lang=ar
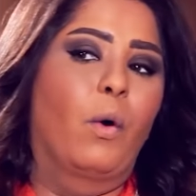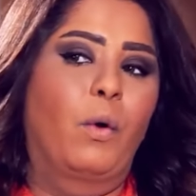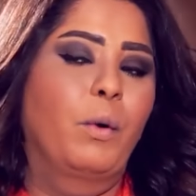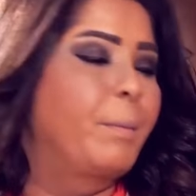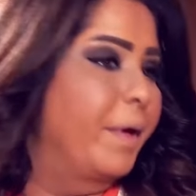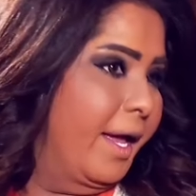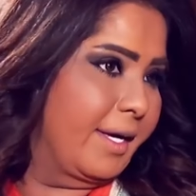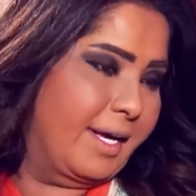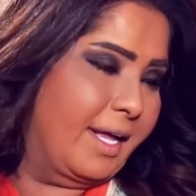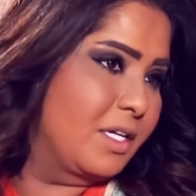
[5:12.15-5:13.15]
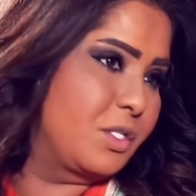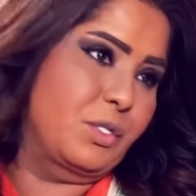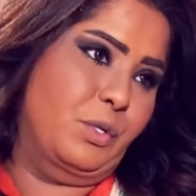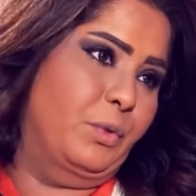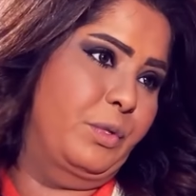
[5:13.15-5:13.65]
وحبي حق اهل
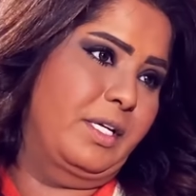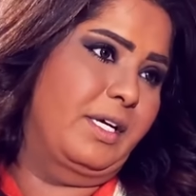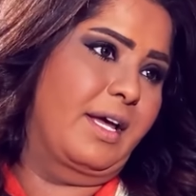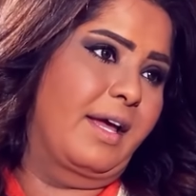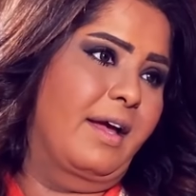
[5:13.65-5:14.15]
السعوديه صحيح.